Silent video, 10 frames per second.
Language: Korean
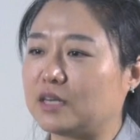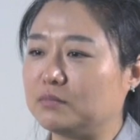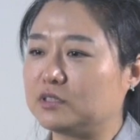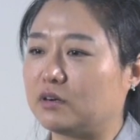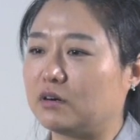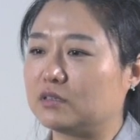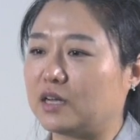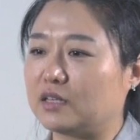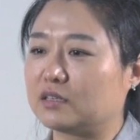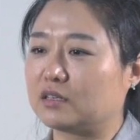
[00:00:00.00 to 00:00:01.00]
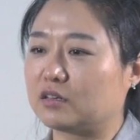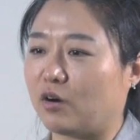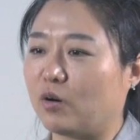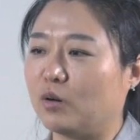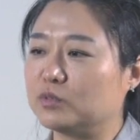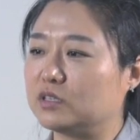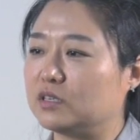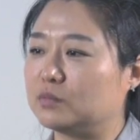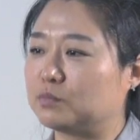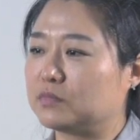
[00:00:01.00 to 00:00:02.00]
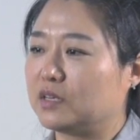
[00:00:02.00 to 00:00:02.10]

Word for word: 참전한 경험을